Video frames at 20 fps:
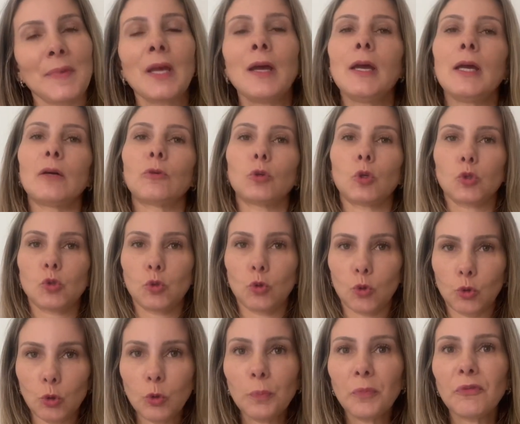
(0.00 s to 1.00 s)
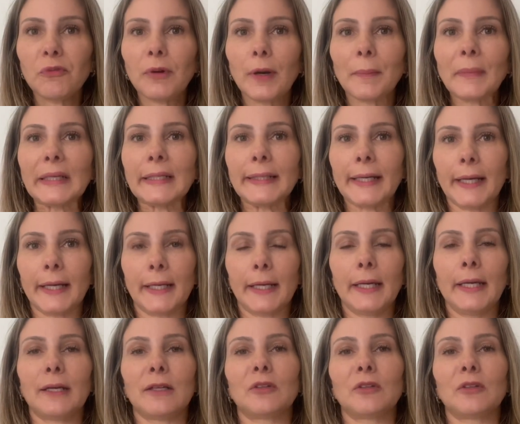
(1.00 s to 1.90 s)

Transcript: é o nosso grupo familiar, é a